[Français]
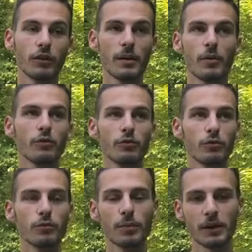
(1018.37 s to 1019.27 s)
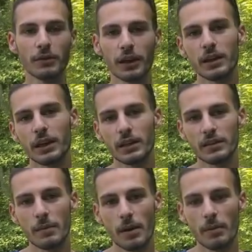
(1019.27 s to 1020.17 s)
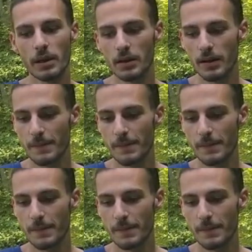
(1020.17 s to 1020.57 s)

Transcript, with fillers: vraiment vous préférez écrire ça par mail.